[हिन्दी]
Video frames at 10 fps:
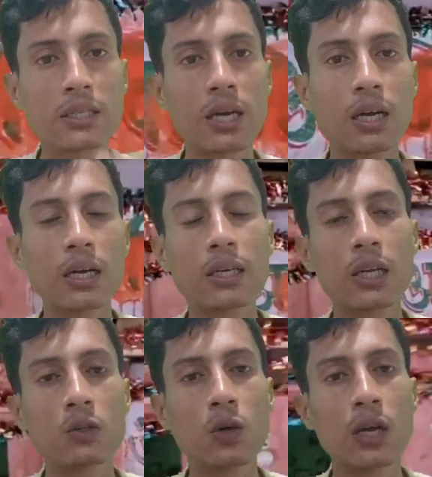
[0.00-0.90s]

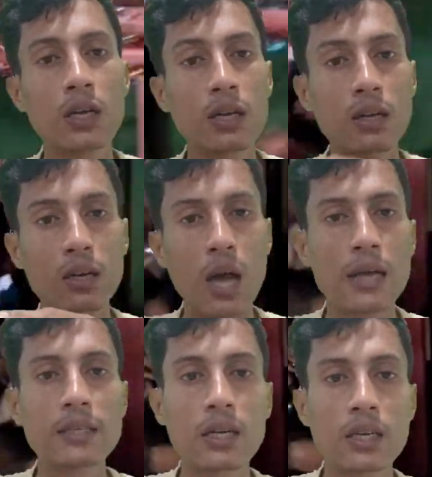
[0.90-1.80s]
संगठन जो है
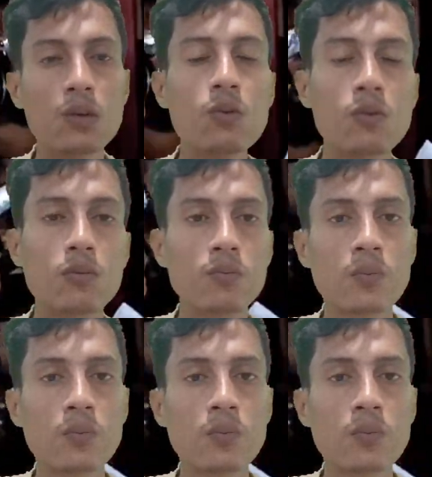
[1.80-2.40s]
ऐसा क्यों